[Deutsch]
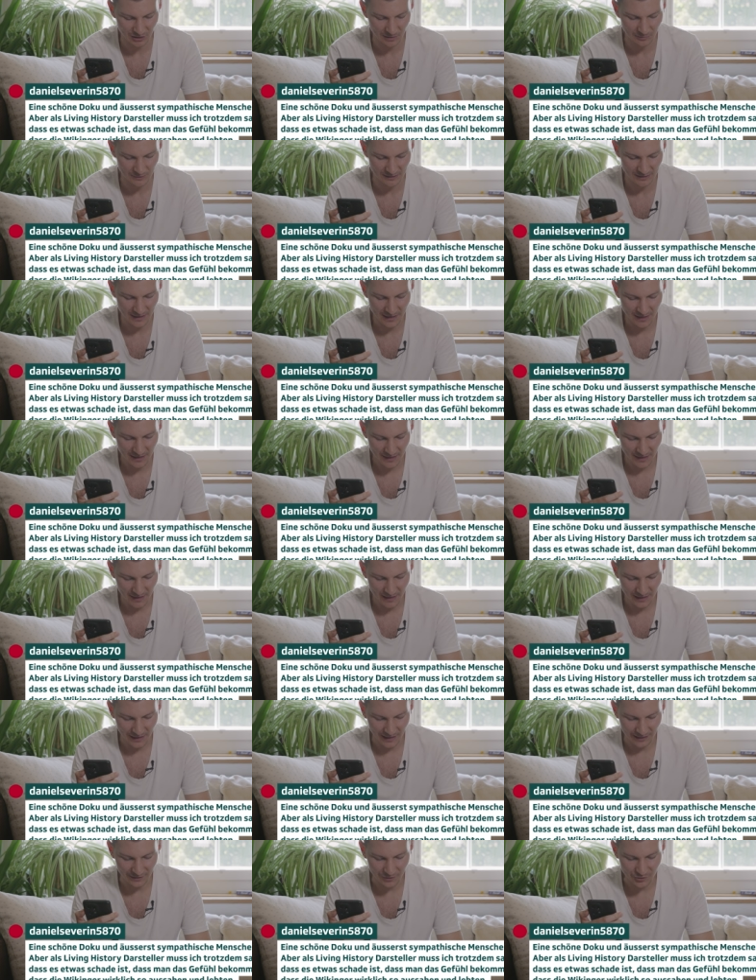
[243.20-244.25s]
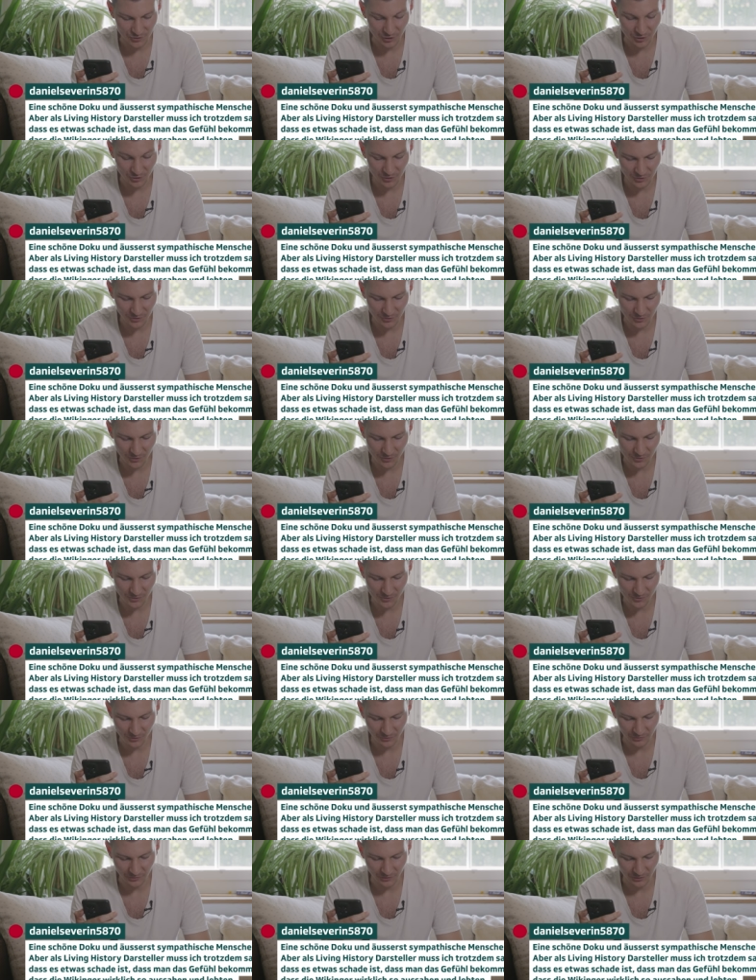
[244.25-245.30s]
schreibt, eine schöne Doku
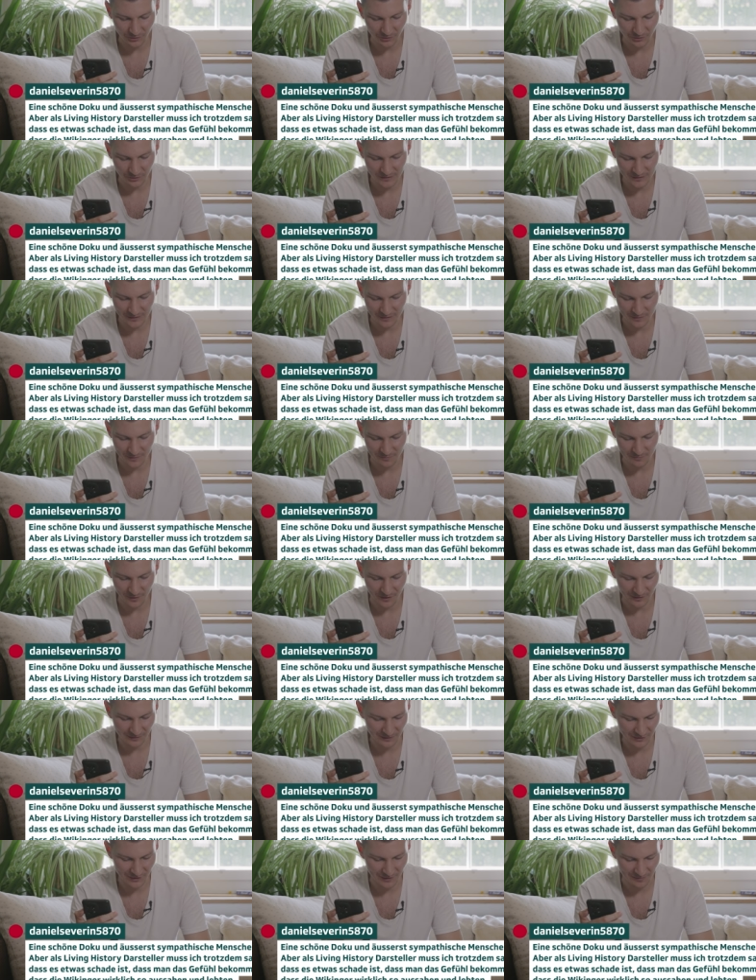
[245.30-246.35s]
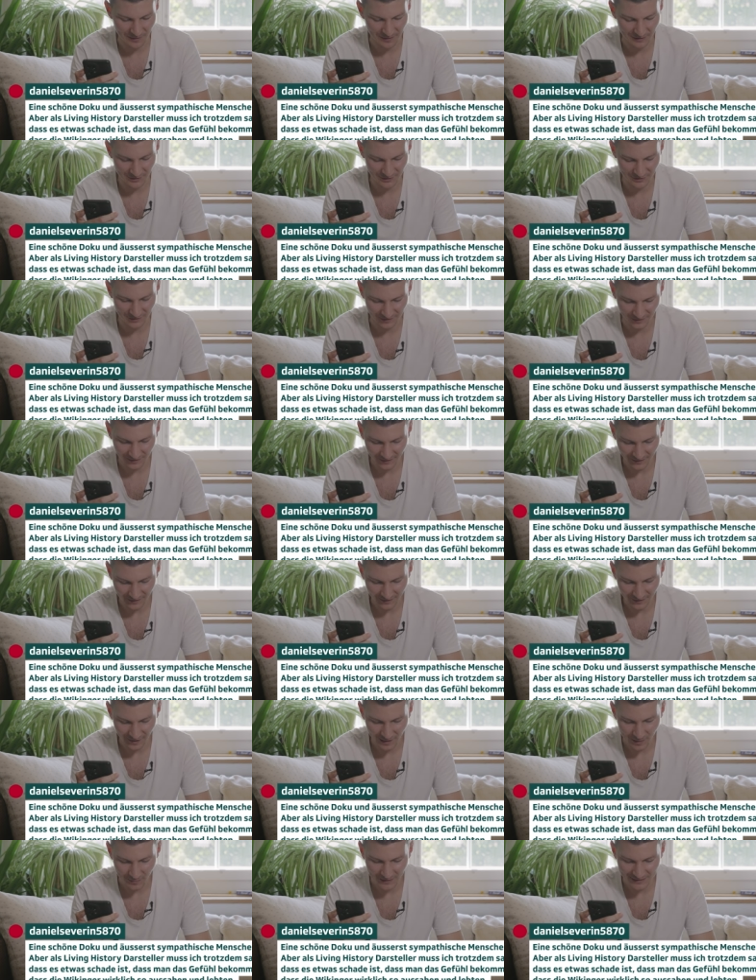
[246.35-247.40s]
und äußerst sympathische Menschen.
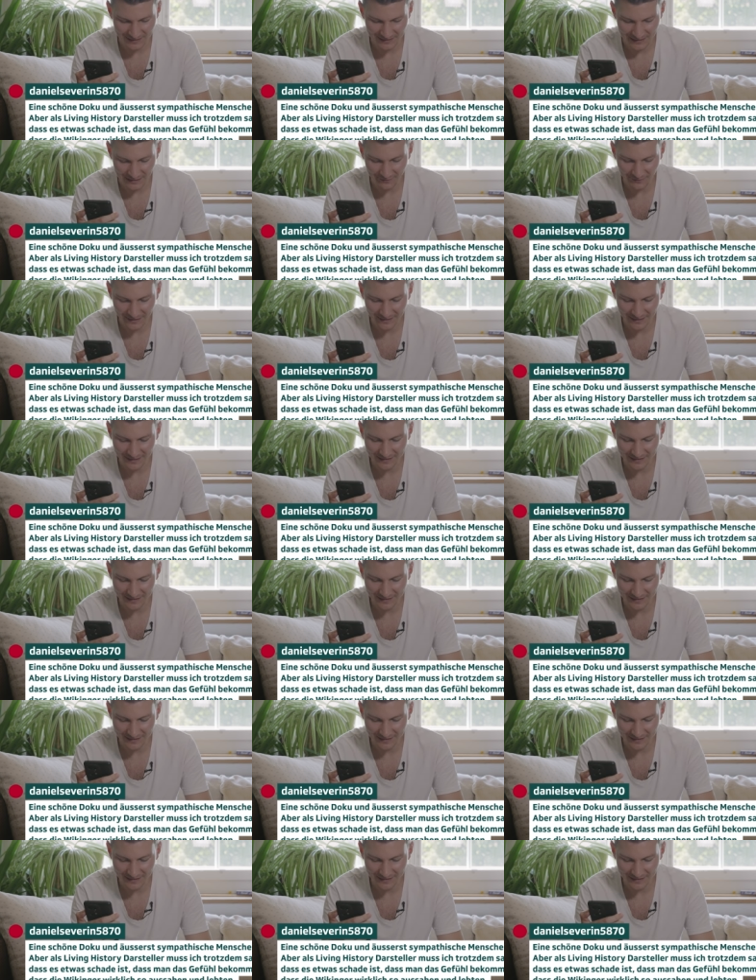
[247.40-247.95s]
Aber als Living